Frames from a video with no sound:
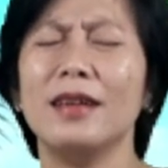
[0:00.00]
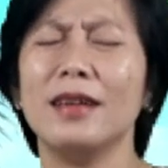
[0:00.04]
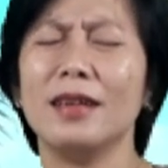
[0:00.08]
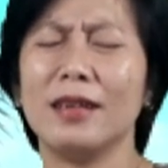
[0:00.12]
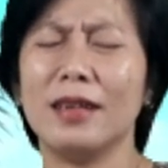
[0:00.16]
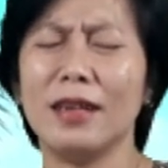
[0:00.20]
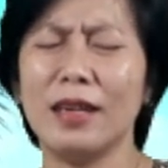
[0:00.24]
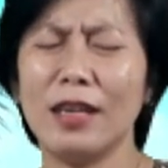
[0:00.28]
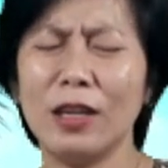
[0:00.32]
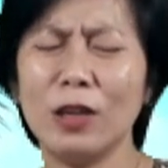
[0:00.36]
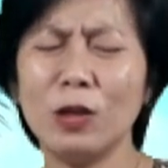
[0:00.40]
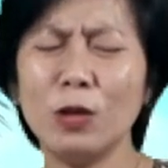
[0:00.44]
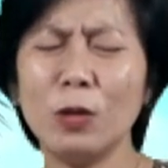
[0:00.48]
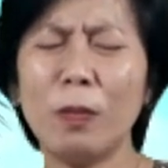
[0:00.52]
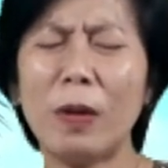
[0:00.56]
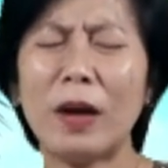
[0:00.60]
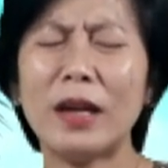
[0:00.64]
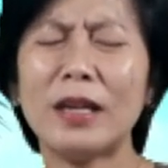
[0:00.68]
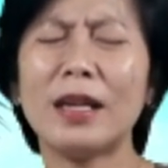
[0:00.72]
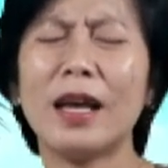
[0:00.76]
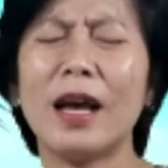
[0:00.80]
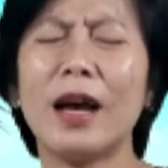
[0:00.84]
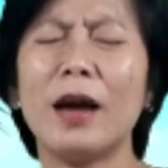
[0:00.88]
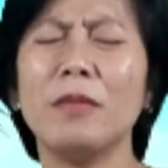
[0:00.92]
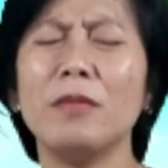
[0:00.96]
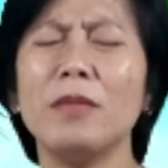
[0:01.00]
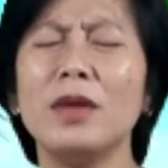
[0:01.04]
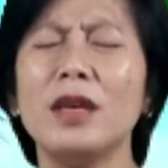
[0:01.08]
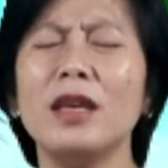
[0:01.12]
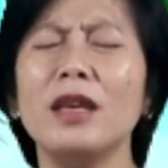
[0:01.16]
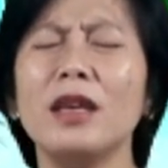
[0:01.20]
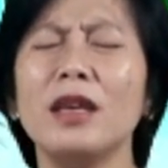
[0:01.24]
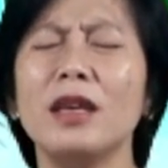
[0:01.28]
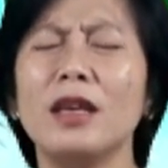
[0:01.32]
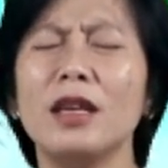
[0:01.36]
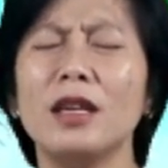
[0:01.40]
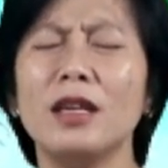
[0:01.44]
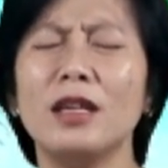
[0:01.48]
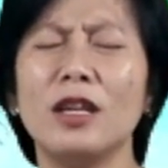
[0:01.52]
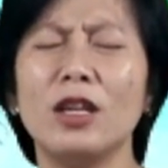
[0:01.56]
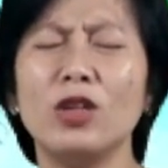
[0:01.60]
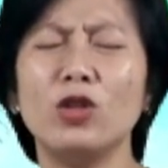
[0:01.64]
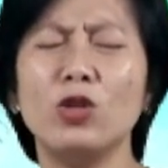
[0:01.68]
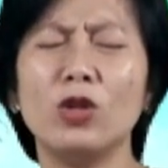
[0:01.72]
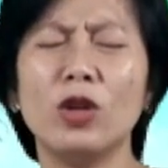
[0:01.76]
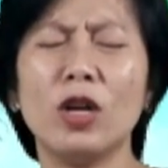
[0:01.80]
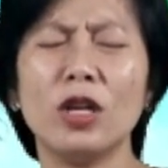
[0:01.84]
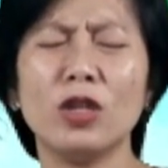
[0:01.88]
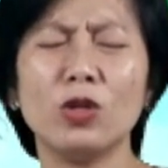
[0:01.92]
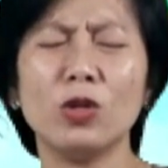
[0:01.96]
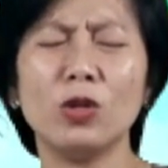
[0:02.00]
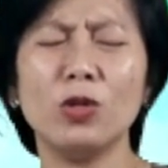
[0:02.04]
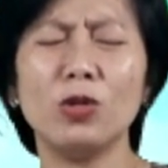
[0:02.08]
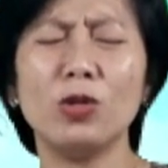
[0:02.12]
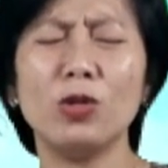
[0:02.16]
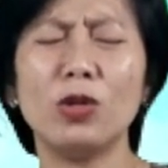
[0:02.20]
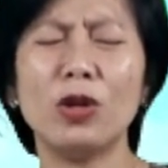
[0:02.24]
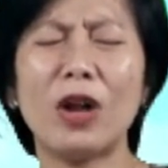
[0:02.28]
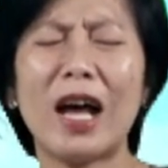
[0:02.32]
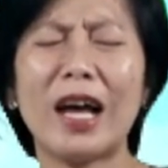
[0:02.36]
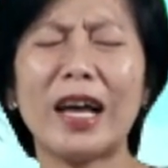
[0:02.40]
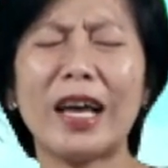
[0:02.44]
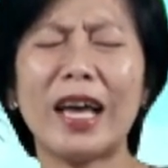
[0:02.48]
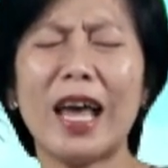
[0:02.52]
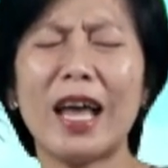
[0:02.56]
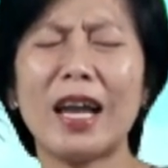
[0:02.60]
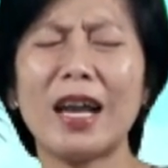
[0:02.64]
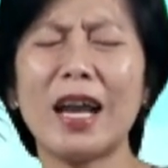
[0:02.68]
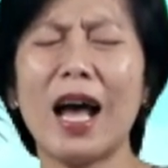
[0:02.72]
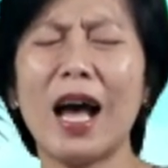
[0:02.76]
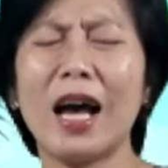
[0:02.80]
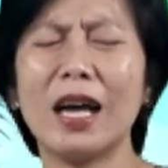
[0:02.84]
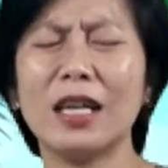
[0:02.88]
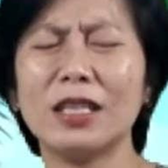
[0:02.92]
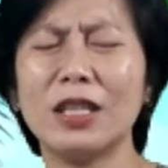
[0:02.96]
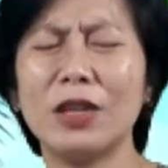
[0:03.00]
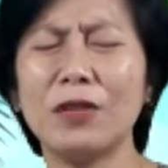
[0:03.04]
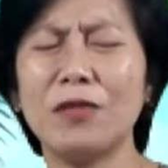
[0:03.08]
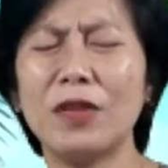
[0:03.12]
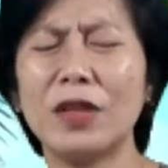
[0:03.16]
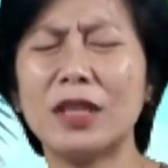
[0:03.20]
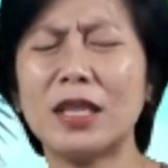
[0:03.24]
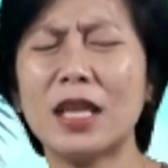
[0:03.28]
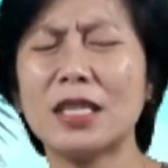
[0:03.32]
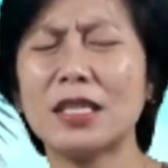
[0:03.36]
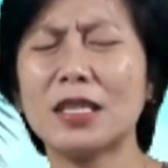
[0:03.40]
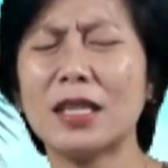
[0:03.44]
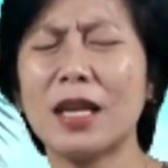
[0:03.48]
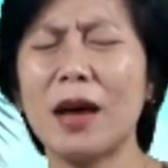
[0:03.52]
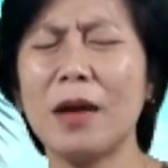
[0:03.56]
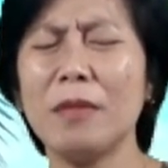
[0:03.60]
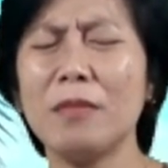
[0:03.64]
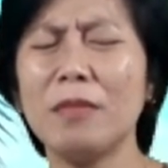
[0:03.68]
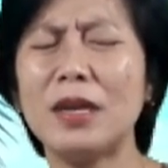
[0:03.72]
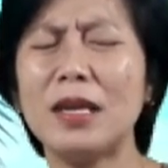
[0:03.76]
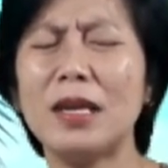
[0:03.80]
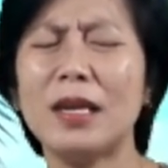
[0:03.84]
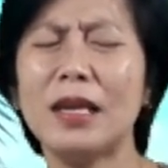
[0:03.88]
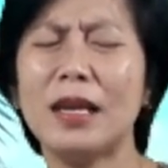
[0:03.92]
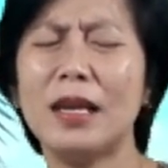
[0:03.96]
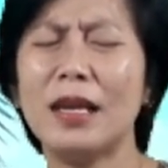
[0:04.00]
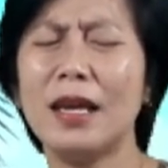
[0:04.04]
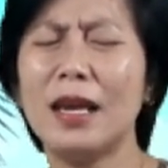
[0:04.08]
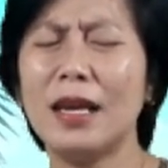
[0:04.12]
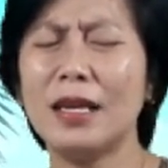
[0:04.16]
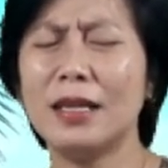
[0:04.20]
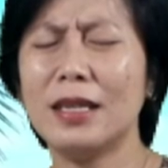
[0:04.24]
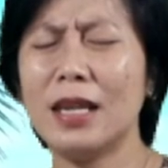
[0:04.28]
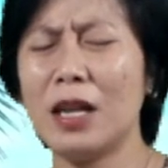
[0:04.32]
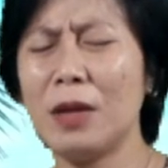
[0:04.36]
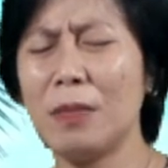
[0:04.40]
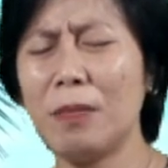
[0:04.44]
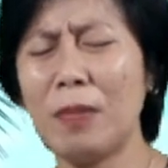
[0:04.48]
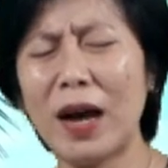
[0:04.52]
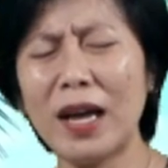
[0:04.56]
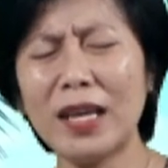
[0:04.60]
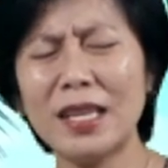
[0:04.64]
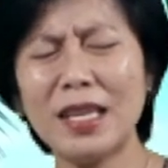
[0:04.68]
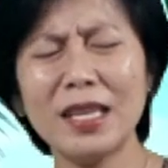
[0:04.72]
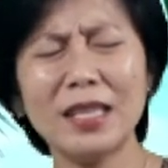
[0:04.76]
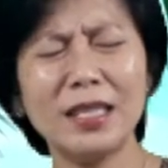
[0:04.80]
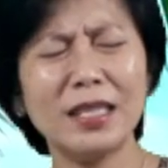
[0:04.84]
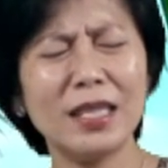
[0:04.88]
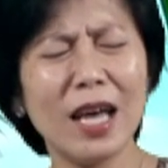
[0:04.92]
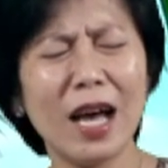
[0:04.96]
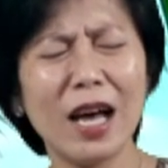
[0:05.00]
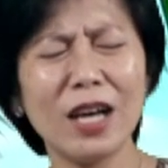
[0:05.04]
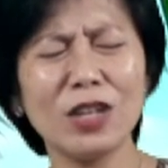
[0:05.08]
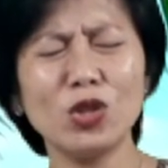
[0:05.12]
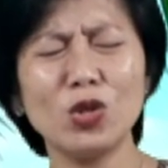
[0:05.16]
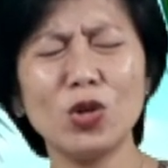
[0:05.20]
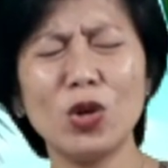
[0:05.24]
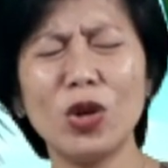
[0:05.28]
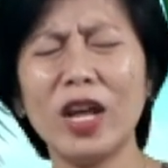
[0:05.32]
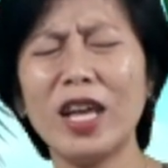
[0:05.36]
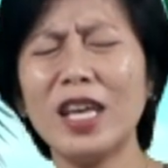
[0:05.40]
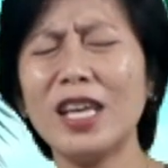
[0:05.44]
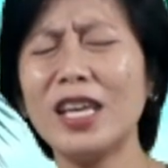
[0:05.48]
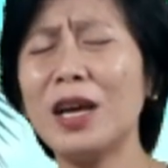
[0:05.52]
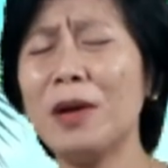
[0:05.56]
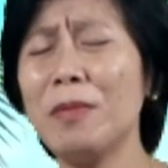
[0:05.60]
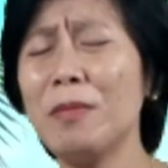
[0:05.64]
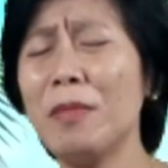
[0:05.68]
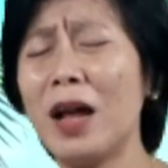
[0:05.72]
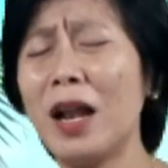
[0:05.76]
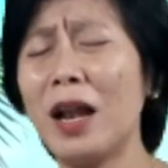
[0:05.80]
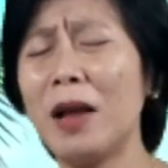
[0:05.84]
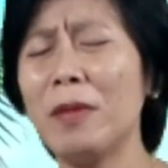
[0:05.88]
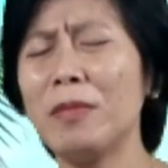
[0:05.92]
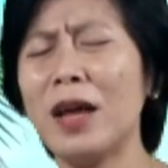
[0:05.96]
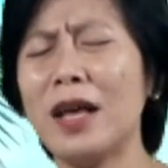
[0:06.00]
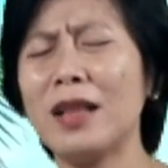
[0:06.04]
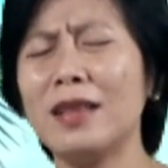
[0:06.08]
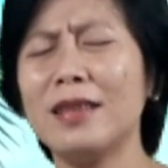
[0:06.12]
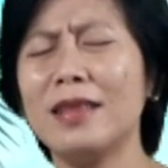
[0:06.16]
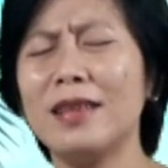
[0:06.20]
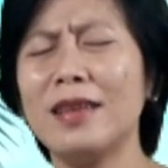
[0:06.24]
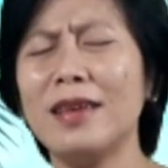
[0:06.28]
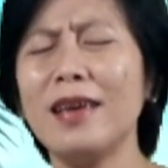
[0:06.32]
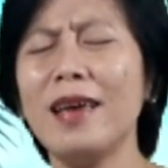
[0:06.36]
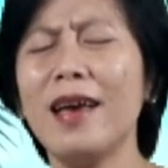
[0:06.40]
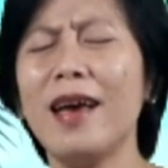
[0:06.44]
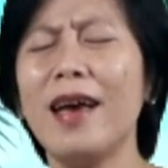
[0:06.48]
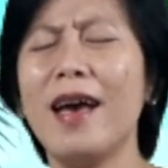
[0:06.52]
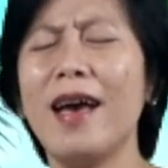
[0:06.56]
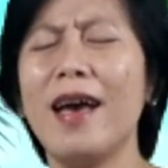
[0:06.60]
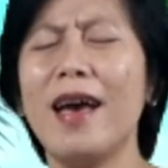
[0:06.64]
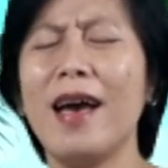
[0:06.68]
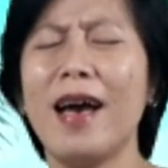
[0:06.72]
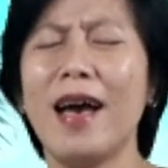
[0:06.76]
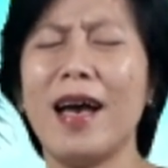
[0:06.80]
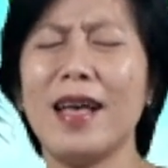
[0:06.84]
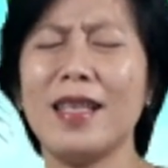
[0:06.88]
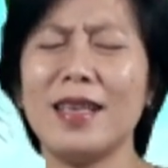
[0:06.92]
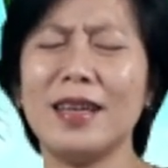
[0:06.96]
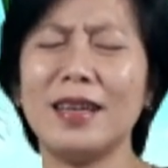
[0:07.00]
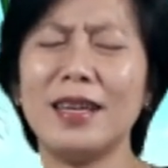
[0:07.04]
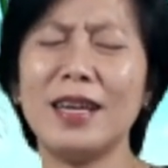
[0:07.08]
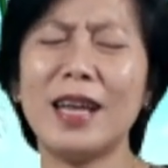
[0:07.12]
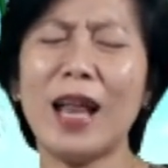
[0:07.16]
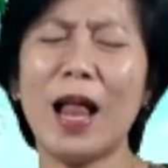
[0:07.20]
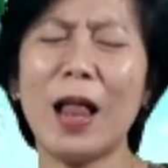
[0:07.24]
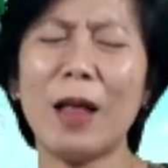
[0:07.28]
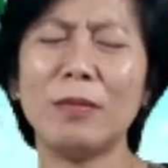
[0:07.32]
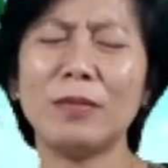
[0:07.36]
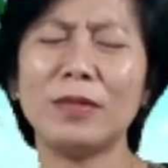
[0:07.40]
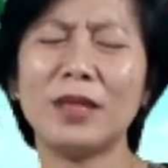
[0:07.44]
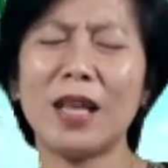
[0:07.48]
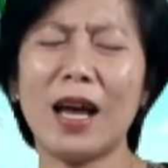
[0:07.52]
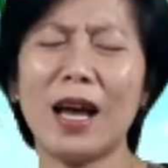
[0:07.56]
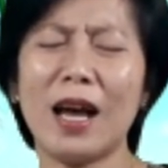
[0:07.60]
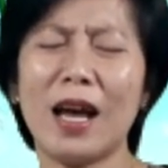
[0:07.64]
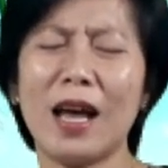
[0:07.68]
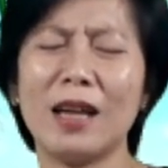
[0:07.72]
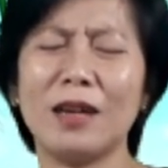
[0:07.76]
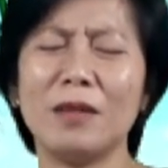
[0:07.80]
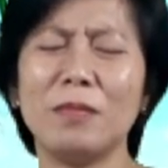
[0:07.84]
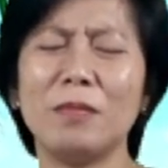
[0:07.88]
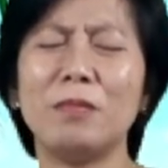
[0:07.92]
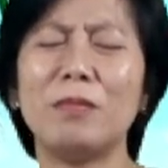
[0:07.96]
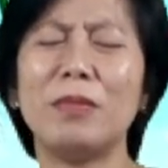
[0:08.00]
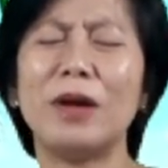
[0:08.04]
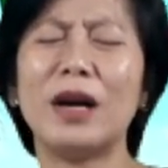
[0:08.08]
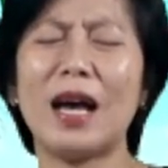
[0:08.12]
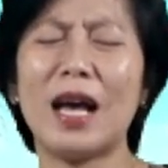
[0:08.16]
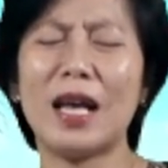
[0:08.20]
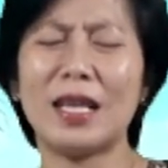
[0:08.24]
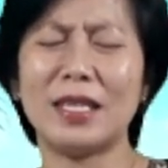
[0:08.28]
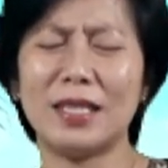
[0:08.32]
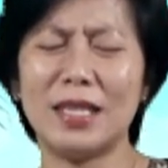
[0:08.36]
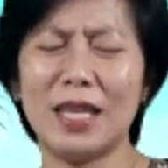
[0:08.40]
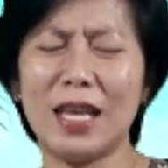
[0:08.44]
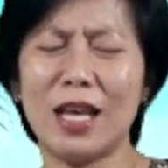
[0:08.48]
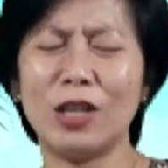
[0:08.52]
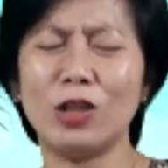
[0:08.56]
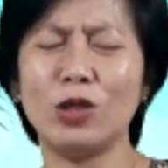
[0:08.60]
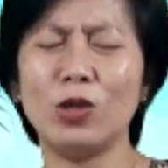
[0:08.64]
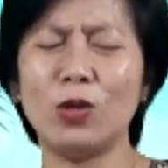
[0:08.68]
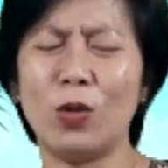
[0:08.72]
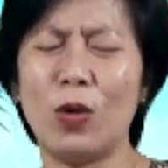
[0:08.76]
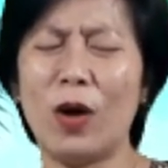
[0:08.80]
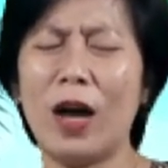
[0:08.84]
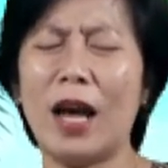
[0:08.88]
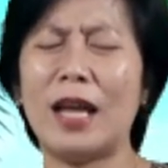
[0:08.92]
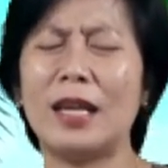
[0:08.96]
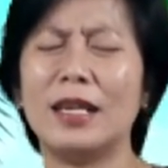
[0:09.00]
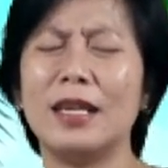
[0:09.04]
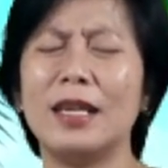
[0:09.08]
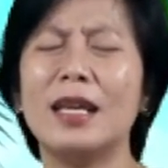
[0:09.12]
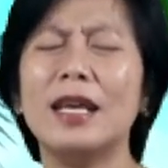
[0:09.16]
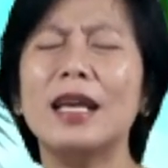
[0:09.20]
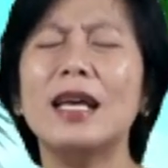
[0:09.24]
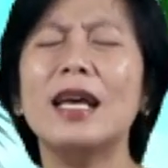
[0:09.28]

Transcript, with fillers: kehidupan kami dan juga seluruh rangkaian aktivitas kami dari pagi, siang, sore hingga malam nanti hanya di dalam tangan pengasihan Tuhan.